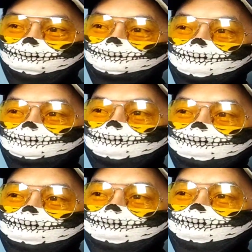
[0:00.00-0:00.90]
daku
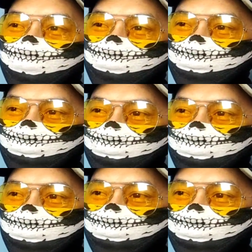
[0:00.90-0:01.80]
properti di
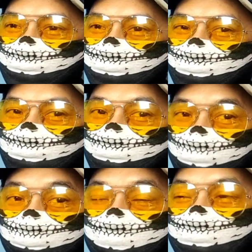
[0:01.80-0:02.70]

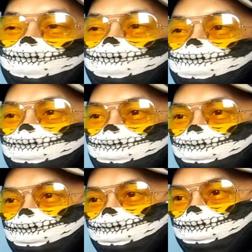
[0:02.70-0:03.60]
website ya
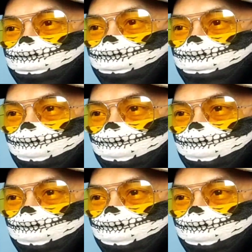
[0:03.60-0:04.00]
Eh,